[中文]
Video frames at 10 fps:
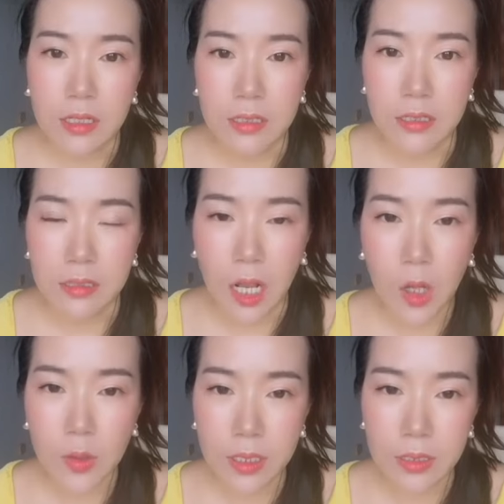呃，然
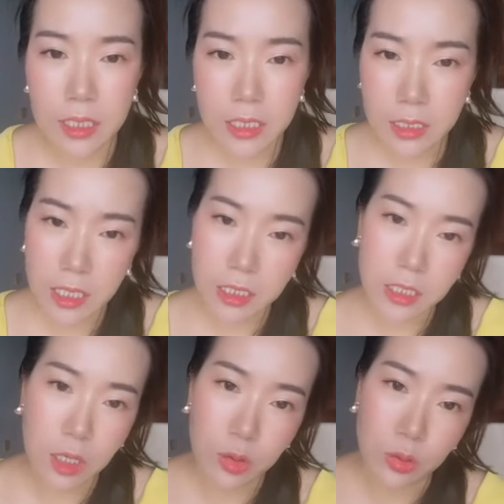后呢，医生当
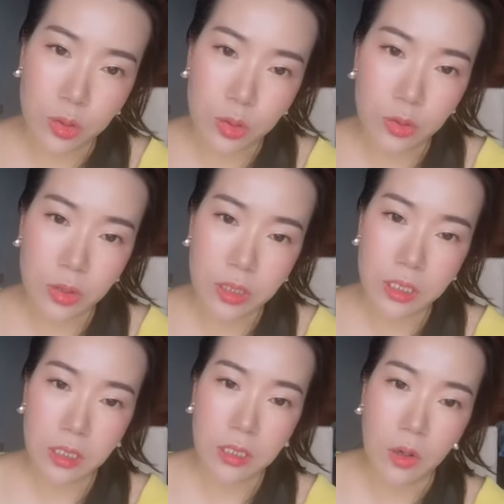时告诉我说，说
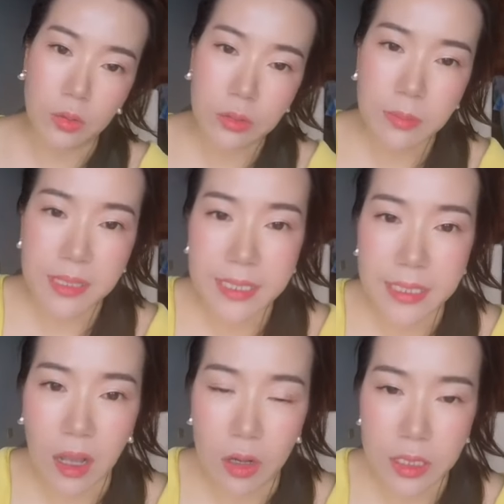这个狗这么
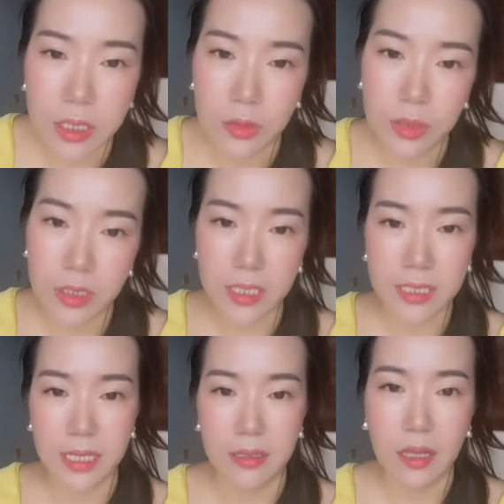小，而且又是你
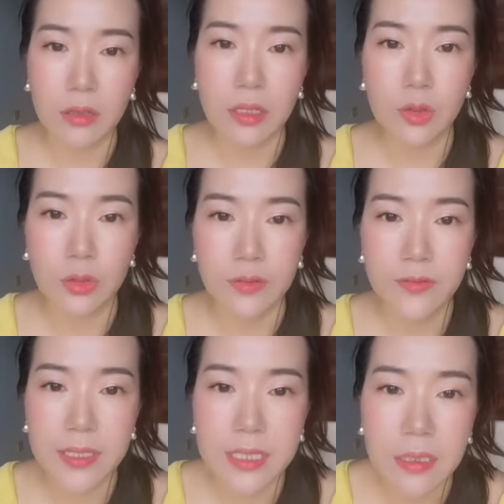捡到的，说
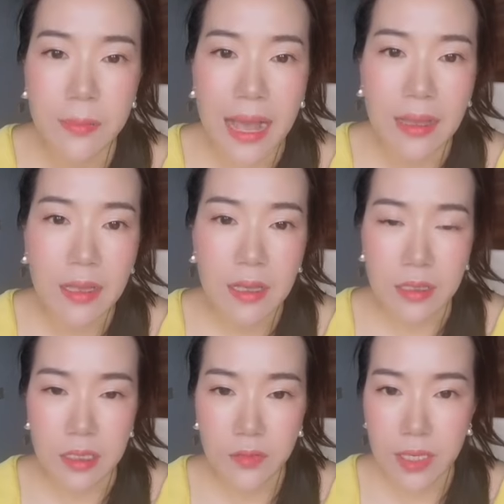放弃吧，
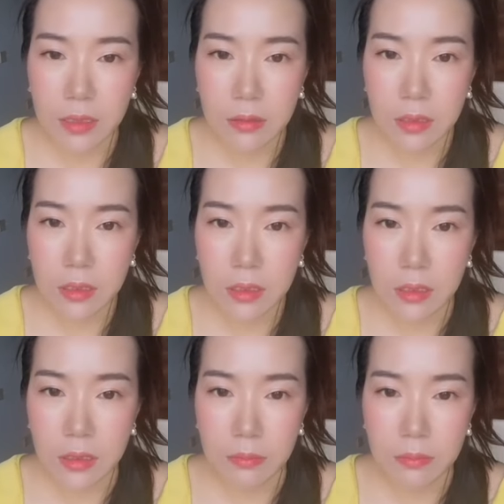因为，
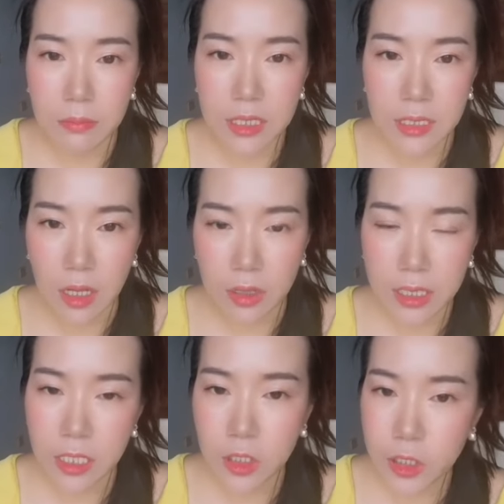嗯，细小一
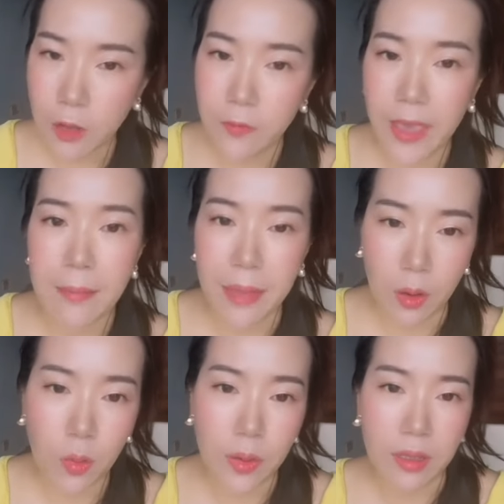天的治疗费还
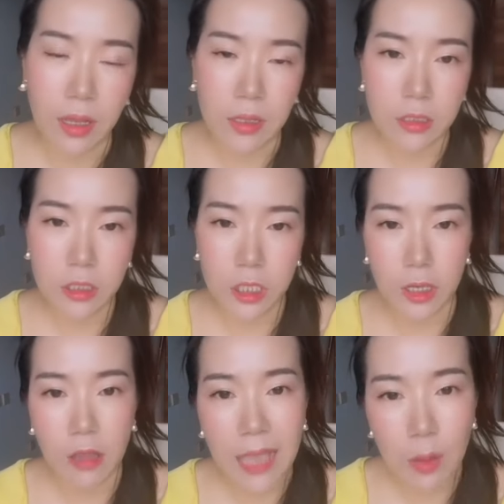蛮贵的，至
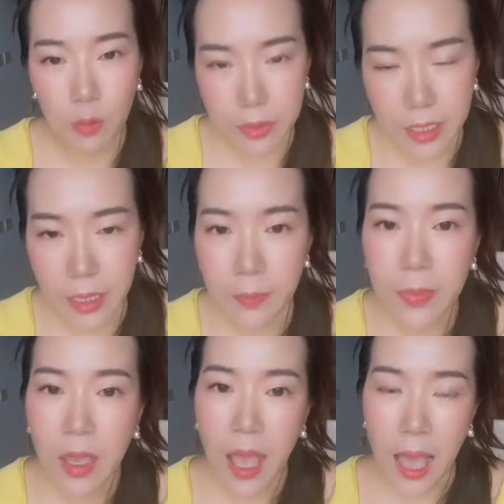少要打五天，
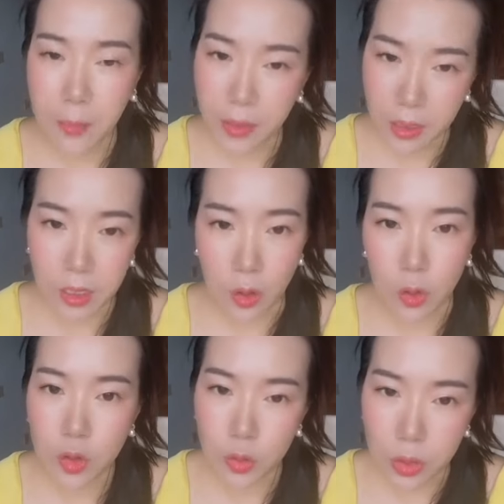还不一定能
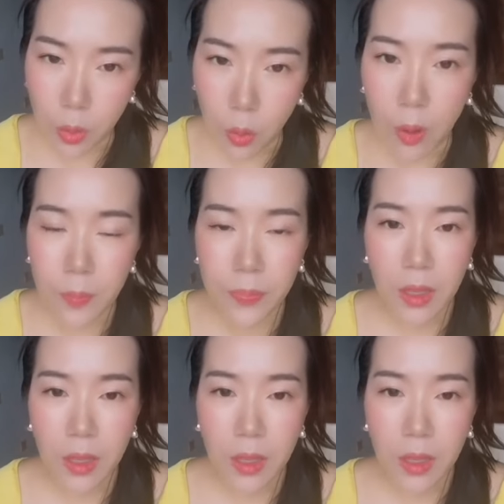够救得活。